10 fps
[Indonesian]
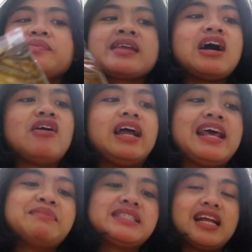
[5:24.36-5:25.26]
kalau
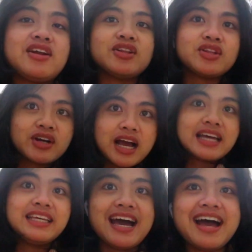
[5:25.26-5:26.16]
kalian misalnya nonton Kak
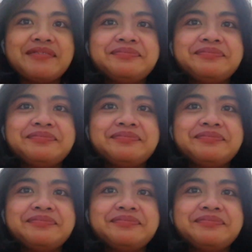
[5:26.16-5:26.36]
Iya